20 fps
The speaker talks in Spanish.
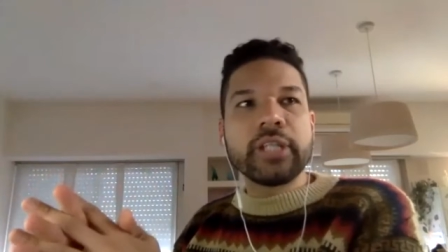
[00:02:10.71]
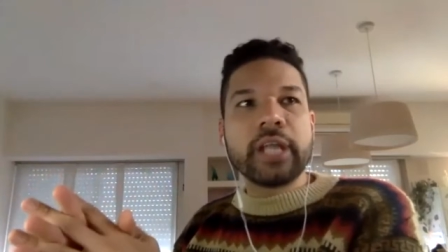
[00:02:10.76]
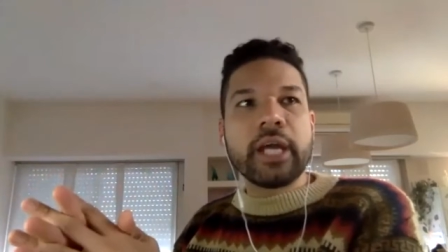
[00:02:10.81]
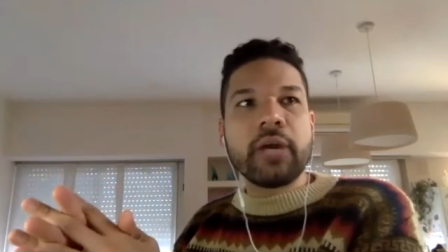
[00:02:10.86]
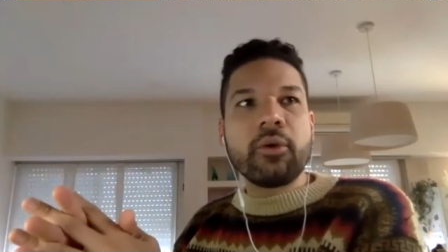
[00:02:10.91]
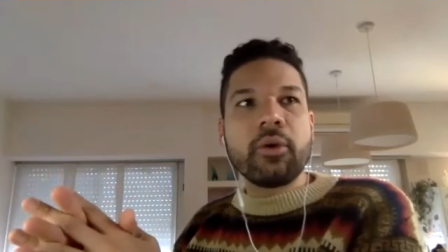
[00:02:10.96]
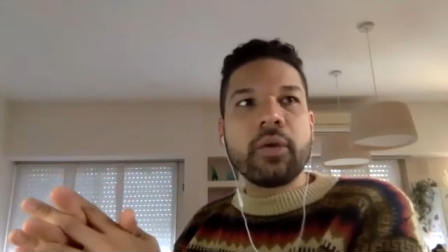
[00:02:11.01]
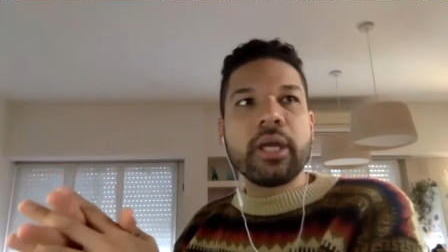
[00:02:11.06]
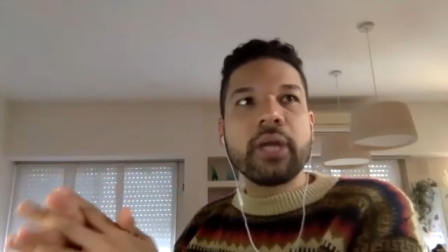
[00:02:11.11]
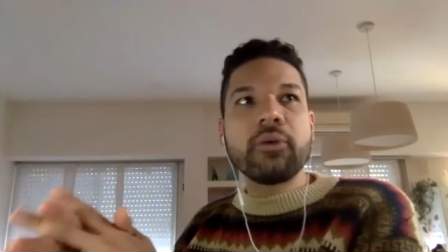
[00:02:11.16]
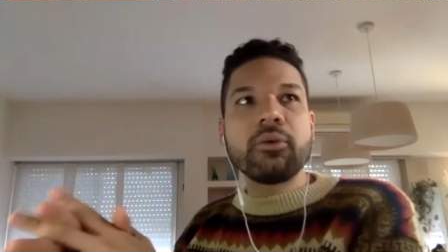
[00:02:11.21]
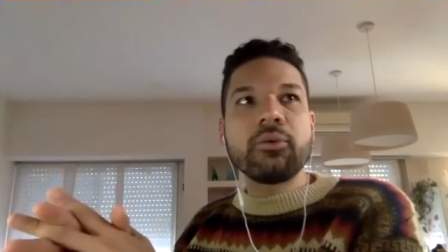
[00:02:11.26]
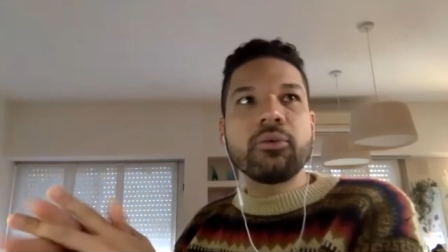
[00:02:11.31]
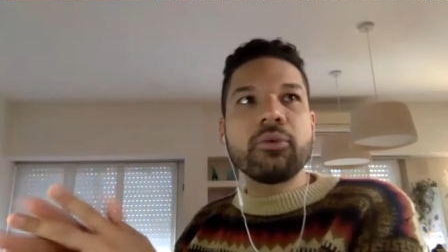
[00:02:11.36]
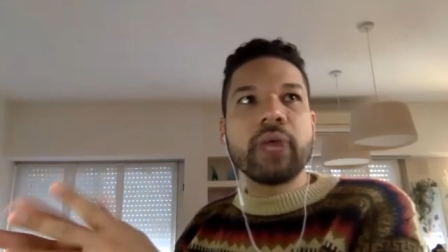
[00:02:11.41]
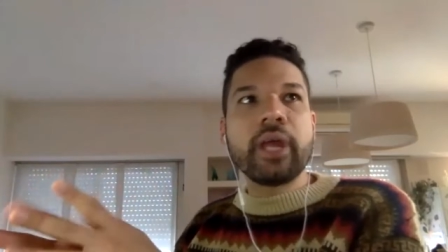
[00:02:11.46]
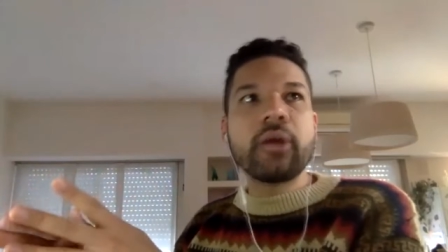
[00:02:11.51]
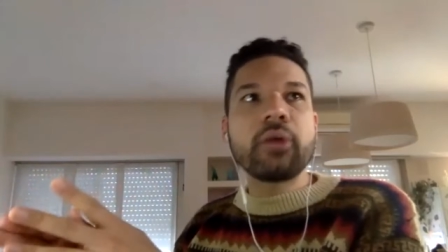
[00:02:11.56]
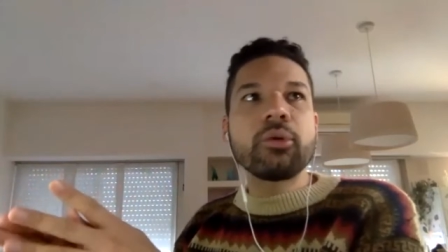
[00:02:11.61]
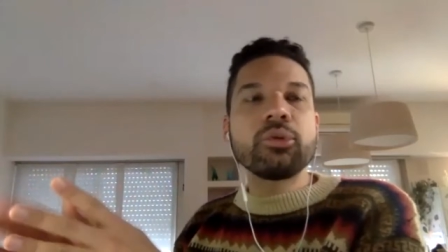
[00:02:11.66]
ya no es
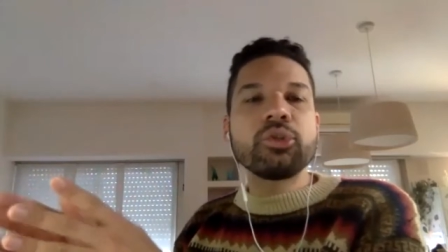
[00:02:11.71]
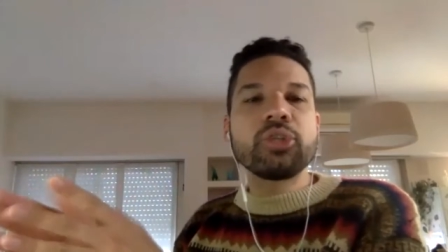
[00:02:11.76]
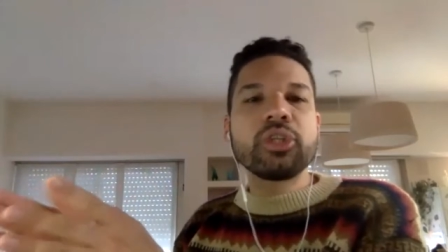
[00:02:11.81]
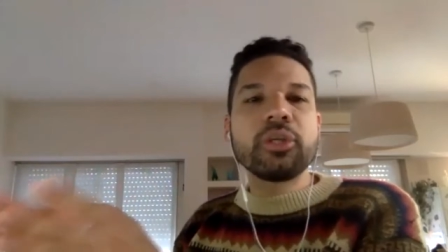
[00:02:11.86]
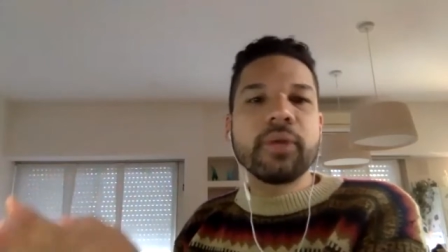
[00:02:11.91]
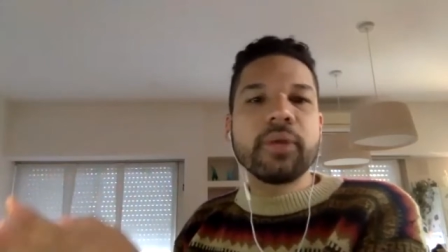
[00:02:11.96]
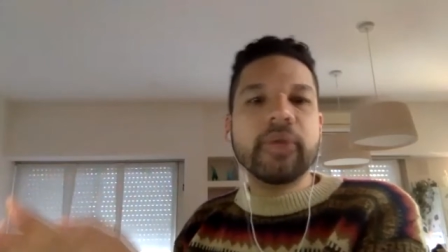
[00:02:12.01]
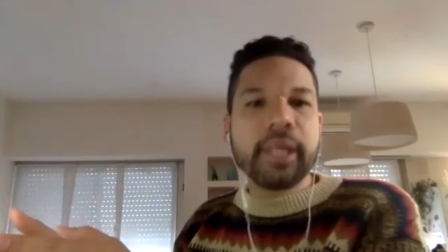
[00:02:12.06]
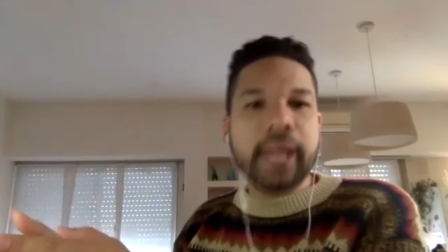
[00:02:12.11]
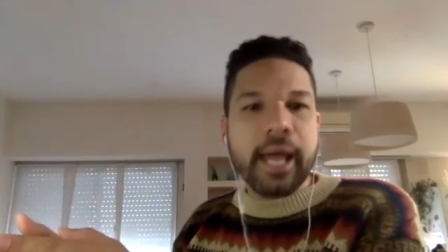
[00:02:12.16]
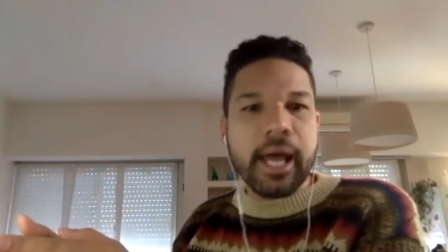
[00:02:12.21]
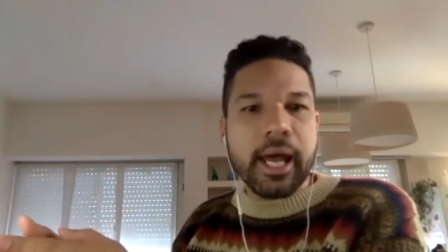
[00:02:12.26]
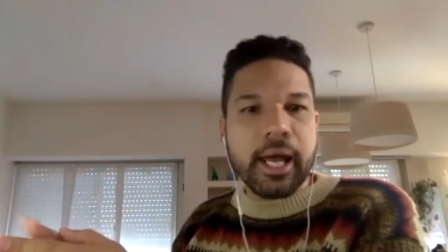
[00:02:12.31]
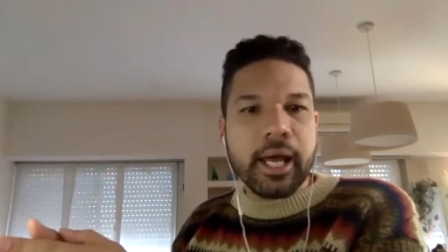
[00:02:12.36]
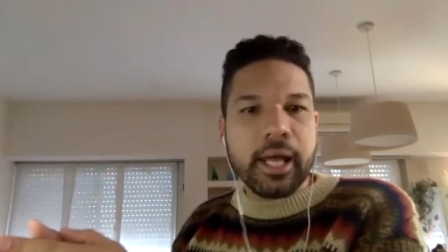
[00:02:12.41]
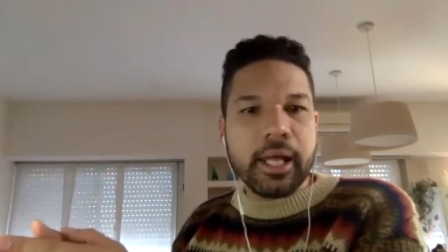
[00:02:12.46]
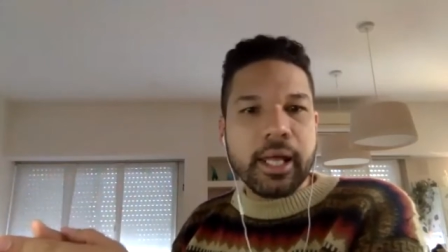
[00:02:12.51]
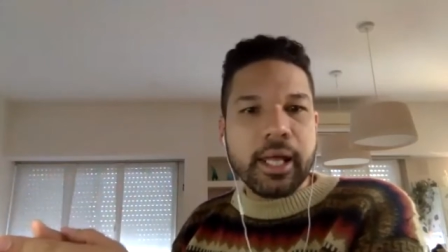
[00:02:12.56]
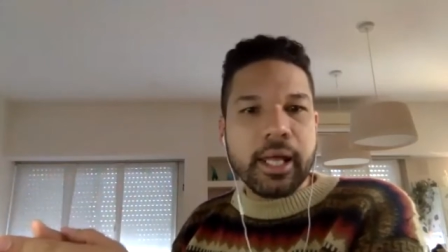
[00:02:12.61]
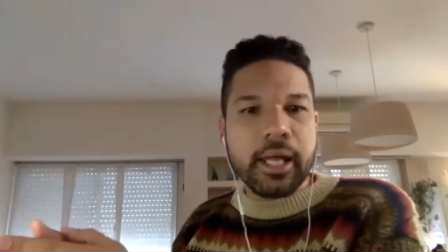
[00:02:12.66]
una
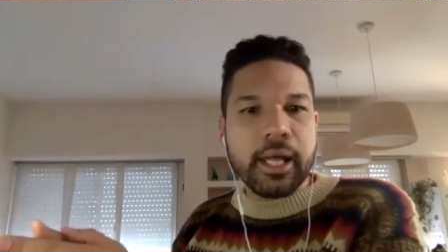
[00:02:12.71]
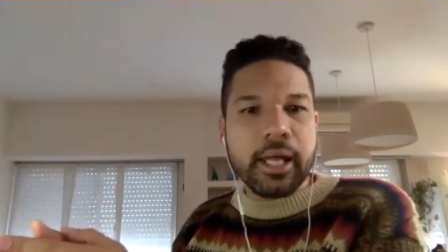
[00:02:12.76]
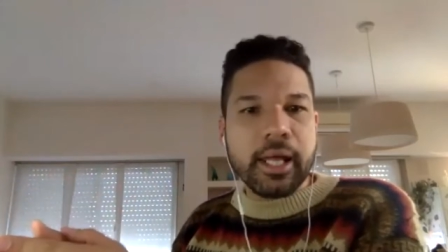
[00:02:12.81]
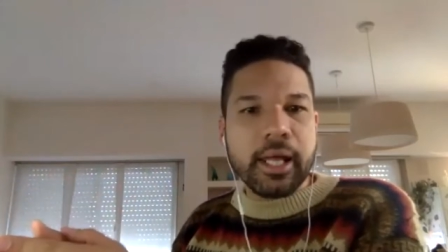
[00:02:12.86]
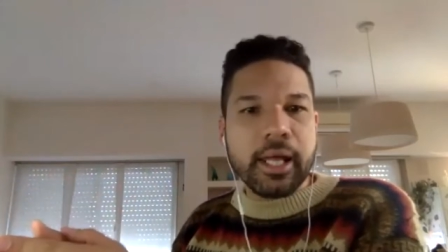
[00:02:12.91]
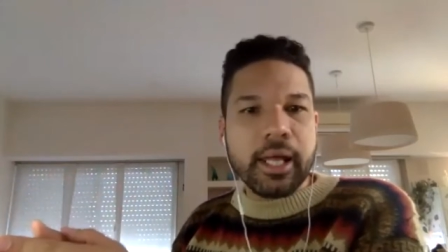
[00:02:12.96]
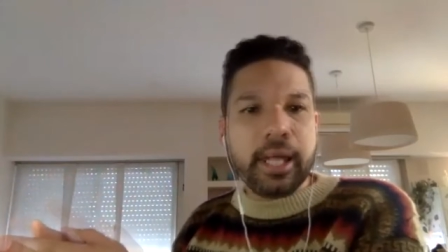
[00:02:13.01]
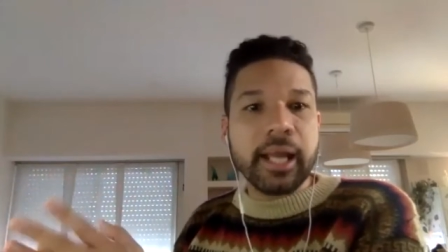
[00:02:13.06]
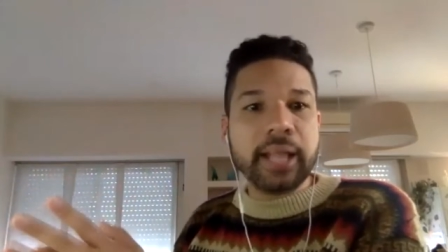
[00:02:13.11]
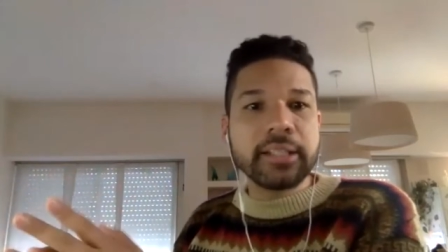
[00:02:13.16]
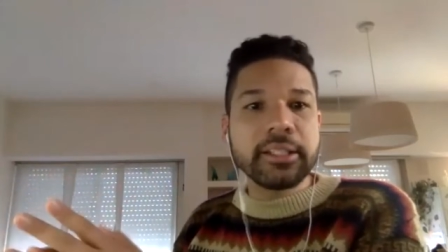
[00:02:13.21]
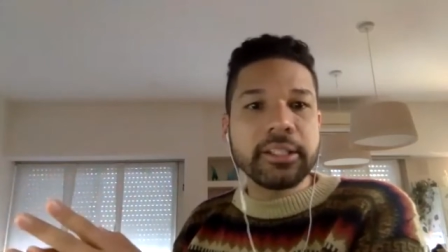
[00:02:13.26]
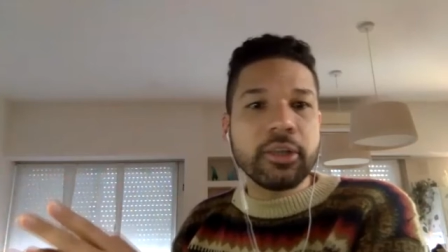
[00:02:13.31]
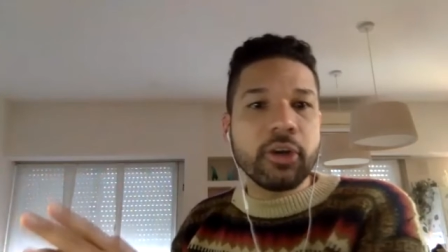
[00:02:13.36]
exclusividad de las marcas,